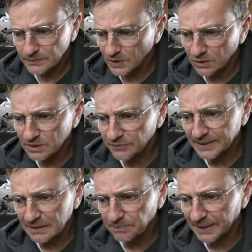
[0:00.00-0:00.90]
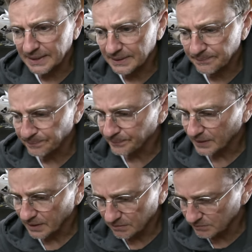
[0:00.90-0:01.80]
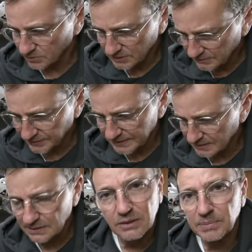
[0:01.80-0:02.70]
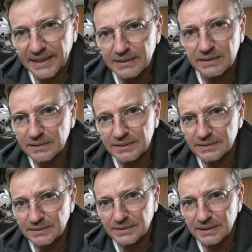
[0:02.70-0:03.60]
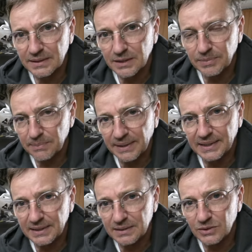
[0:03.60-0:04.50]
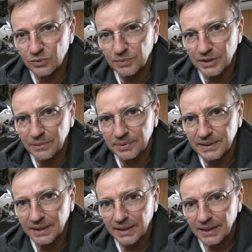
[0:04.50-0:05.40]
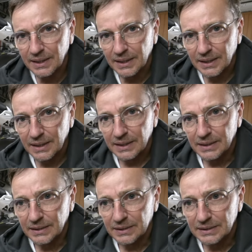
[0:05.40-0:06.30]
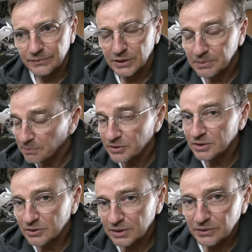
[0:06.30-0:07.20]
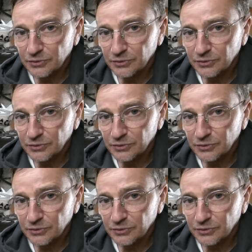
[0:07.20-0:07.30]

Und die Federbeine haben durchgefedert, komplett ich habe Gepäck hinten oben gehabt. Was mir besonders gut